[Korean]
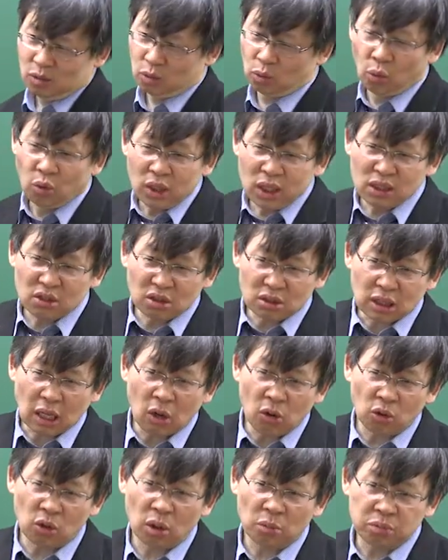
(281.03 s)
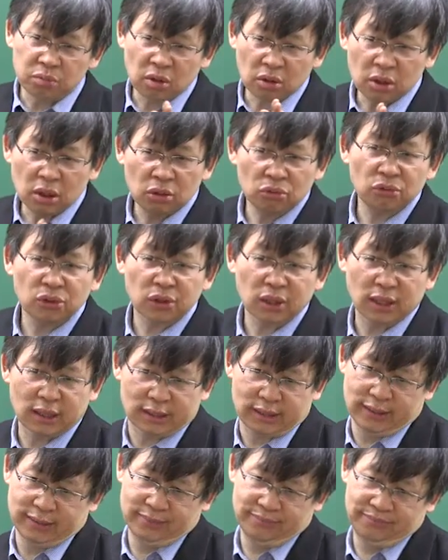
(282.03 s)
논리적 사고력부터
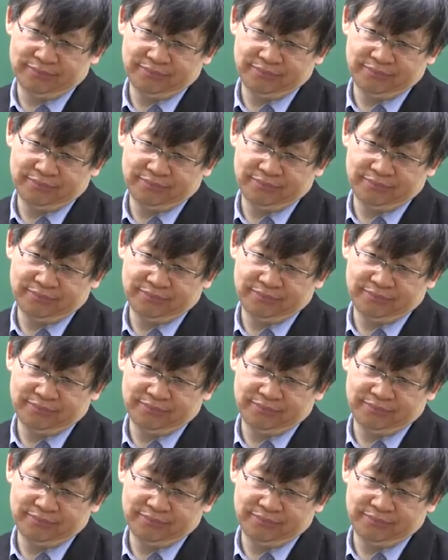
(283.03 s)
키우셔야 돼요.